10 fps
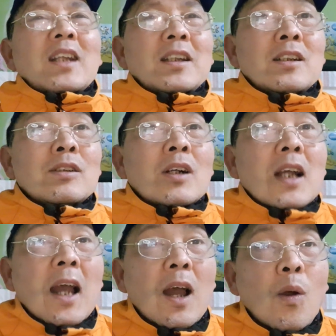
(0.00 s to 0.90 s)
tại vì lương họ
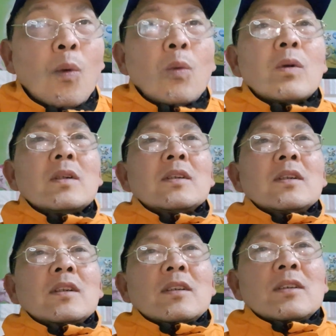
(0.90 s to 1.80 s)
cao
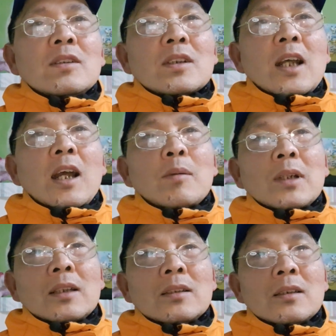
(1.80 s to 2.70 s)
lương họ cao mà
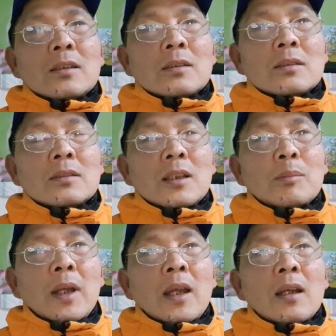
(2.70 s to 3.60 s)
lãnh uh, tiền
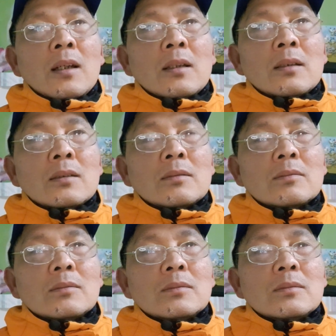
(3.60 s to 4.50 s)
mẹ
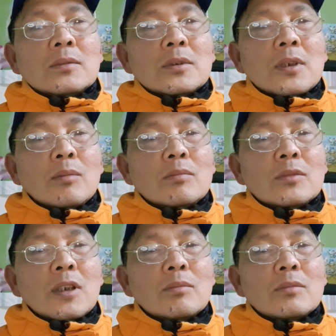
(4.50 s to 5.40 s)
không
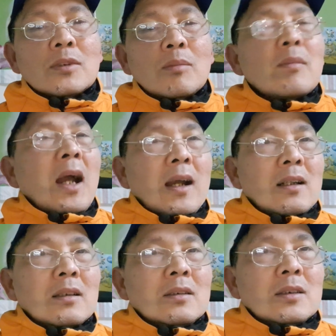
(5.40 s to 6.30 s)
không không bằng
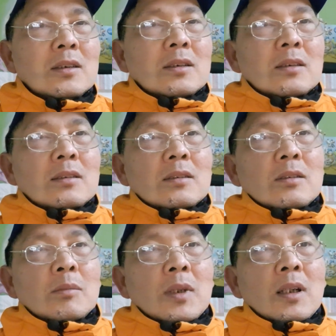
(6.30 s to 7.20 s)

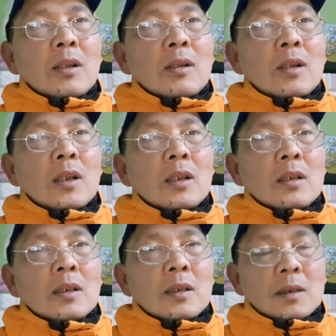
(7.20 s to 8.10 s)
mà họ
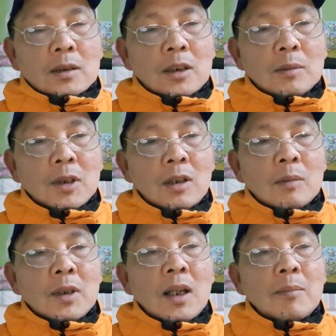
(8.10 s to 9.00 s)
nếu mà họ
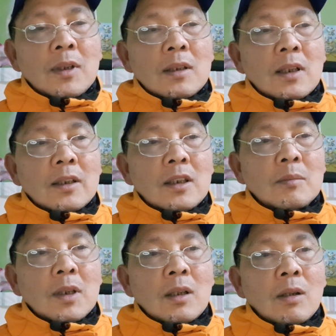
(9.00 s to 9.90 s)
bị áp lực là nếu
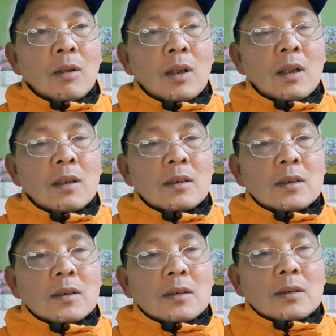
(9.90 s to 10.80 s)
mà họ
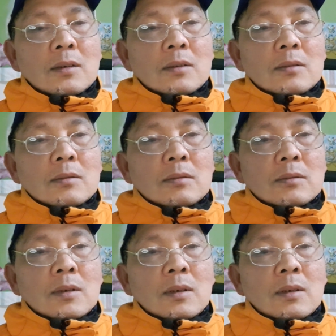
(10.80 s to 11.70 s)

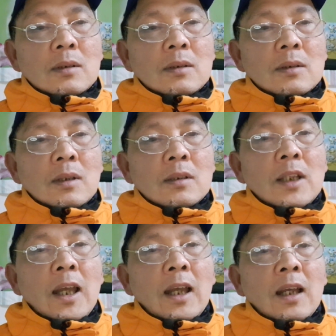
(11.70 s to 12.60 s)
uh, ở
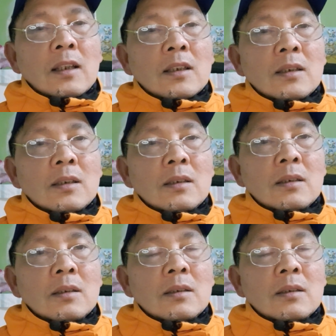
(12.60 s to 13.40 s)
nhà thì